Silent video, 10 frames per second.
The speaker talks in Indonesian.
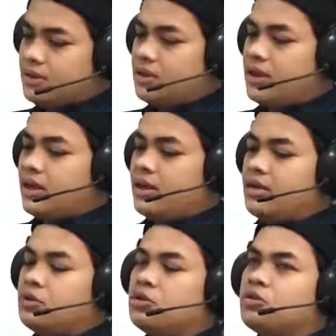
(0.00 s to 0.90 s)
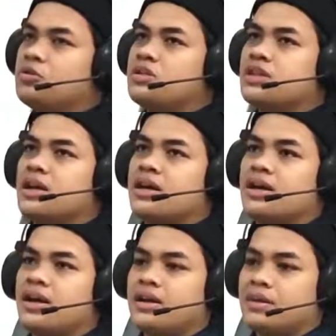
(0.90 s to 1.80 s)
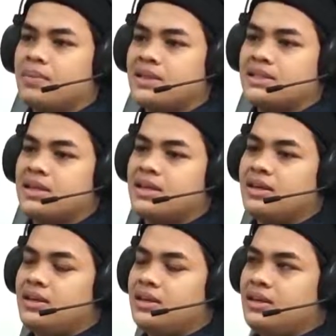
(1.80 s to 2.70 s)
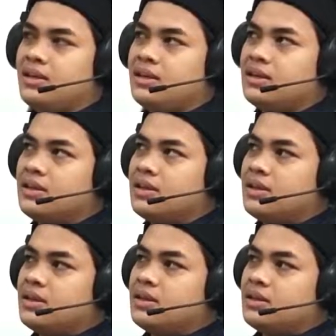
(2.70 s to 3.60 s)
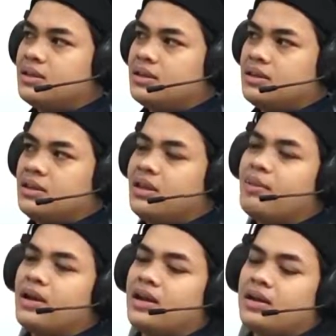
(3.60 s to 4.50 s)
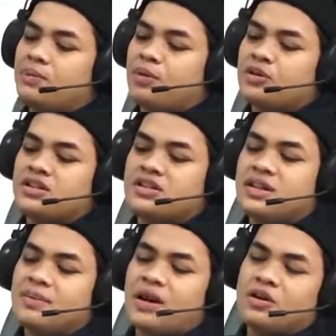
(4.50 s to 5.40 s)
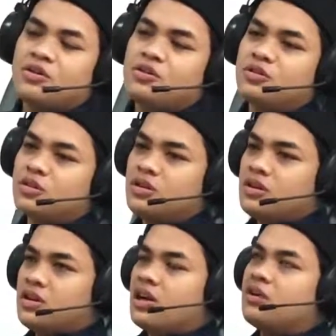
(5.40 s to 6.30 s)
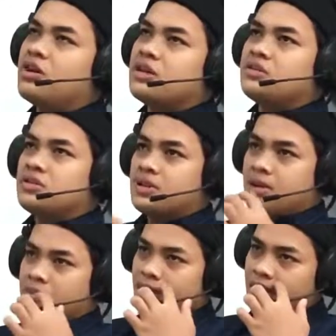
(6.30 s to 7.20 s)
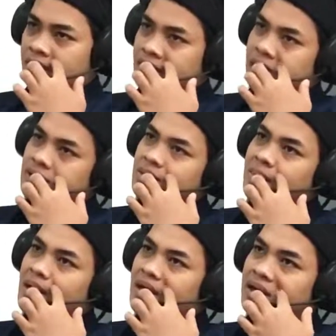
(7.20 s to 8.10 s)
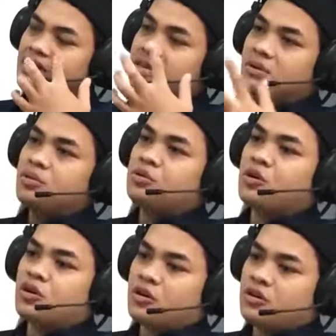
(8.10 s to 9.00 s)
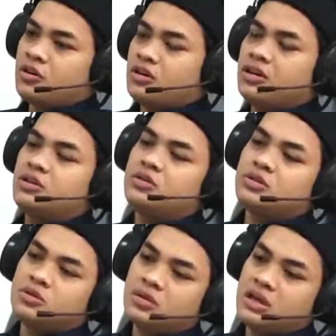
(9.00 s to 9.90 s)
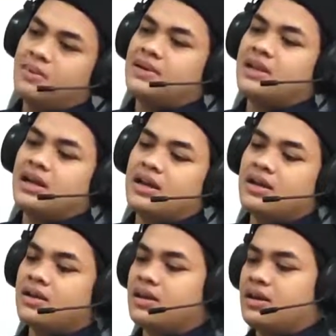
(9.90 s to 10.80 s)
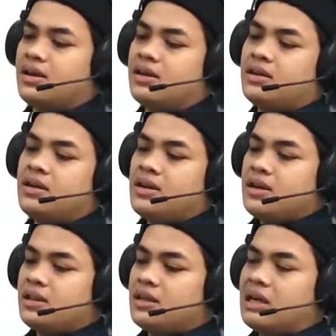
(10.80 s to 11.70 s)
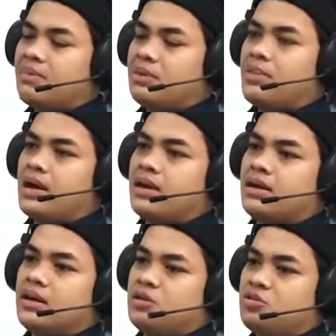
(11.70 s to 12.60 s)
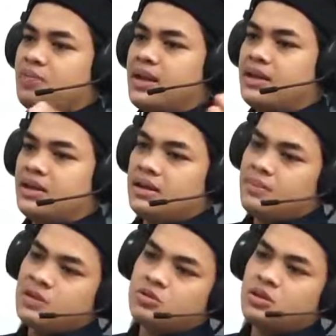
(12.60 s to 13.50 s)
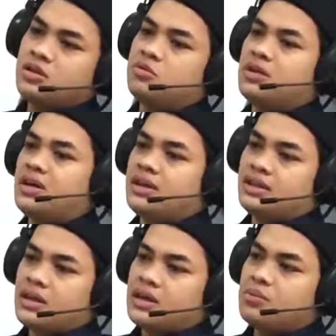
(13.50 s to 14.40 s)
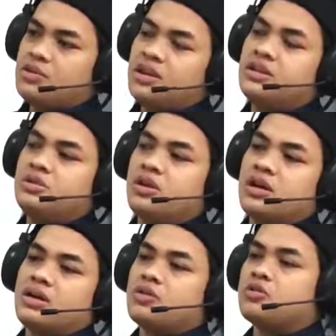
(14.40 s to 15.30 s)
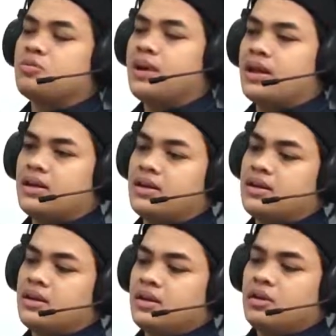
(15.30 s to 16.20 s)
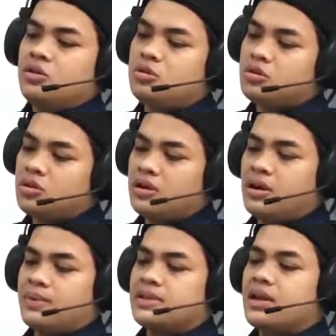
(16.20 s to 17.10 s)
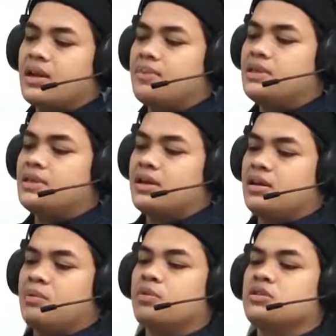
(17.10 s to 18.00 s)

Oke, untuk usaha air kemasan ini eh, gimana prosesnya gimana dulu? Hmm. Kalau kasusnya mungkin sebagai distributor itu nggak masalah karena kan kita dapat barang dari supplier masuk ke gudang kita kemudian dijual ke konsumen. oh. Itu nggak masalah bisa di